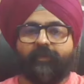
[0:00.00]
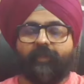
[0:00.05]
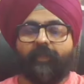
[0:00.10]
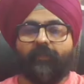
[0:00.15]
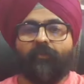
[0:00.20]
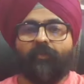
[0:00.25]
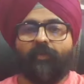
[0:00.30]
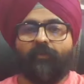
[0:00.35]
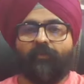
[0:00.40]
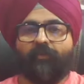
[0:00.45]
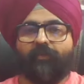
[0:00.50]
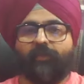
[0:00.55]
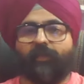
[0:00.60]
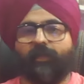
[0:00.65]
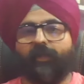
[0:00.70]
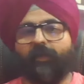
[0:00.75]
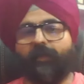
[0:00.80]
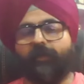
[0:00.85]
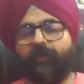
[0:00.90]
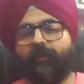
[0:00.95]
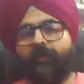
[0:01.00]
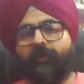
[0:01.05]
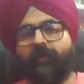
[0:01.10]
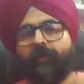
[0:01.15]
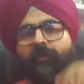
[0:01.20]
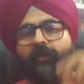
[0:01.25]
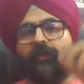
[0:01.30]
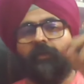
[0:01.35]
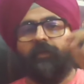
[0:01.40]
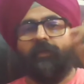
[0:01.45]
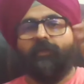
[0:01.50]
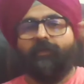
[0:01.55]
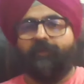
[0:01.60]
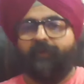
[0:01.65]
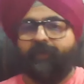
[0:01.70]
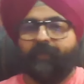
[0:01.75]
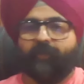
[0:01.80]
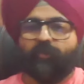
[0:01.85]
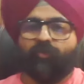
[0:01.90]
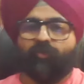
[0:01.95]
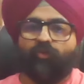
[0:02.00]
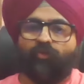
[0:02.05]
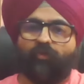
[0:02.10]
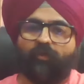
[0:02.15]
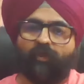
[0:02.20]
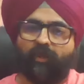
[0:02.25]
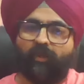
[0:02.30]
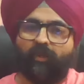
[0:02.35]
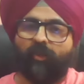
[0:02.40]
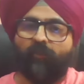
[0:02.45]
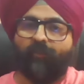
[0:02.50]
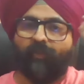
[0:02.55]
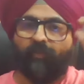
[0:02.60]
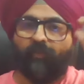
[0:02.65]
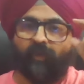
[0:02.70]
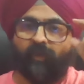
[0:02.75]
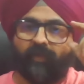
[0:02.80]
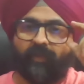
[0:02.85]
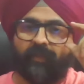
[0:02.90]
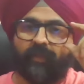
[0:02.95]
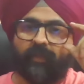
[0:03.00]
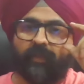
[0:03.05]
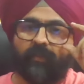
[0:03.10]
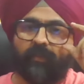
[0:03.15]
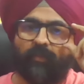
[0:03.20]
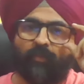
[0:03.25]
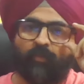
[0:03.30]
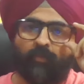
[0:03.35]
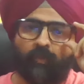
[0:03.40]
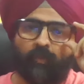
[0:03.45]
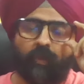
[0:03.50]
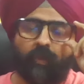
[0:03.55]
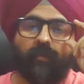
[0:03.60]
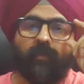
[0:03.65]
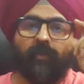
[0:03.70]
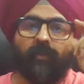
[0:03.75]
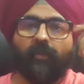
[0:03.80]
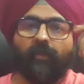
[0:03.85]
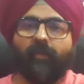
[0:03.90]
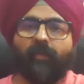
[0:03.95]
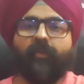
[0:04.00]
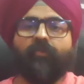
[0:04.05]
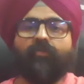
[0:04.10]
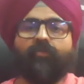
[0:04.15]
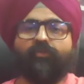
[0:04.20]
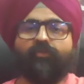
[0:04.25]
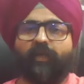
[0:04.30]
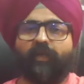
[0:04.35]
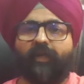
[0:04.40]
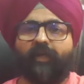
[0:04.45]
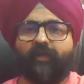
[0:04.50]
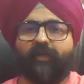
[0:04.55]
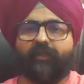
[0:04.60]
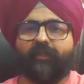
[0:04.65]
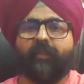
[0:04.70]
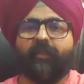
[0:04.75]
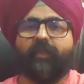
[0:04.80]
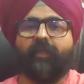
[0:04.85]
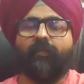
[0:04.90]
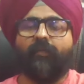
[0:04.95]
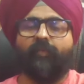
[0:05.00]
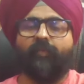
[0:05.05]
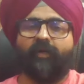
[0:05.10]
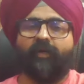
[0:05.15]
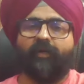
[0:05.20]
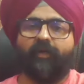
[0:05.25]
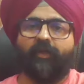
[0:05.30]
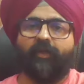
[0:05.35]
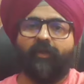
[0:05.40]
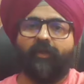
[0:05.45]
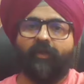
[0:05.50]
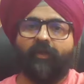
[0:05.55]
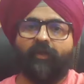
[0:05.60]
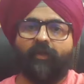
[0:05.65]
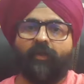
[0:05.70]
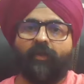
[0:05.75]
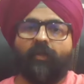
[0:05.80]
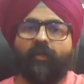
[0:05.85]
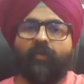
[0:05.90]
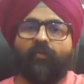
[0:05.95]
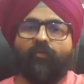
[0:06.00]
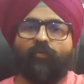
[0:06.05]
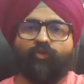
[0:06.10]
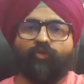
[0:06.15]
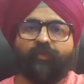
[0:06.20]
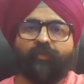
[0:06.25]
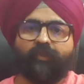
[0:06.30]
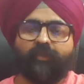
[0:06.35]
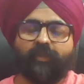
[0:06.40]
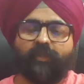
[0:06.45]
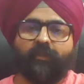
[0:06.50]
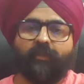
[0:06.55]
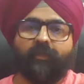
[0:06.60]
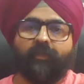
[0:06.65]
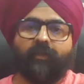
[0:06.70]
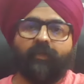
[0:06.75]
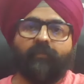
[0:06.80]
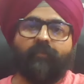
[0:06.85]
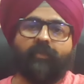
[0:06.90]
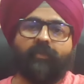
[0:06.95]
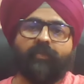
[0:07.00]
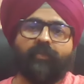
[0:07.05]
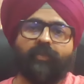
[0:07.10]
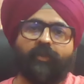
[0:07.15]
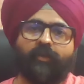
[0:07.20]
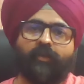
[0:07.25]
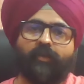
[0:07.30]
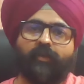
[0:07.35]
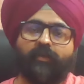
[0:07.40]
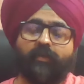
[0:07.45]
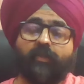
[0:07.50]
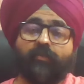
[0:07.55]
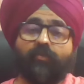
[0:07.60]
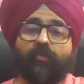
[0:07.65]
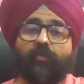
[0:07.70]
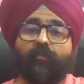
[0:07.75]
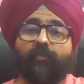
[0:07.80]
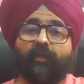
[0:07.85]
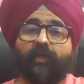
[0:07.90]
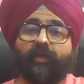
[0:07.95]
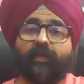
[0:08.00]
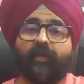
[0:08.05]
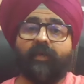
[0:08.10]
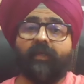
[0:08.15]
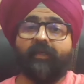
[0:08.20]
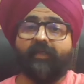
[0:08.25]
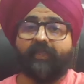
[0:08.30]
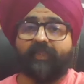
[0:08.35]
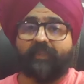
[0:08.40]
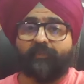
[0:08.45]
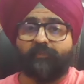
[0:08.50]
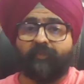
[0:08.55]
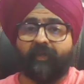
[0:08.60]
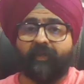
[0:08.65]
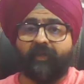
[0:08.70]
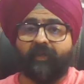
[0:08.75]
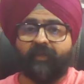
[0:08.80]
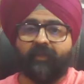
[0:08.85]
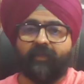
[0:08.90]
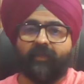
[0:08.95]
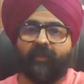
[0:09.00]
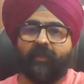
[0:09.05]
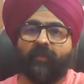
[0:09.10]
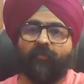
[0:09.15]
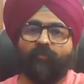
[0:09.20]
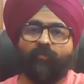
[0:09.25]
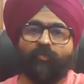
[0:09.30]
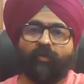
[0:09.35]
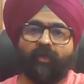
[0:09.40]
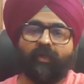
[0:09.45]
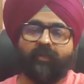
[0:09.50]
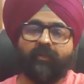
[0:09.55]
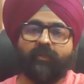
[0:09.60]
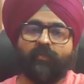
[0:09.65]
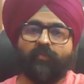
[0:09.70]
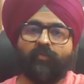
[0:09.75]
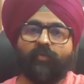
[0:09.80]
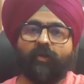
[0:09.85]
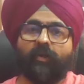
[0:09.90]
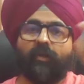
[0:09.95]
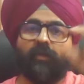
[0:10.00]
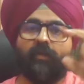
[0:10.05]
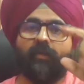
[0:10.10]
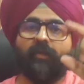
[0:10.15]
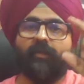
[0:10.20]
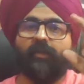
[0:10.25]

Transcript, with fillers: साथियों नमस्कार एक छोटा सा टॉपिक मैं डिस्कस करूँगा कि जो चाइल्ड कस्टडी के मैटर हैं उसमें जल्द अनविक्षा जिसको हम कहेंगे स्पीडली ट्रायल वो कैसे होगा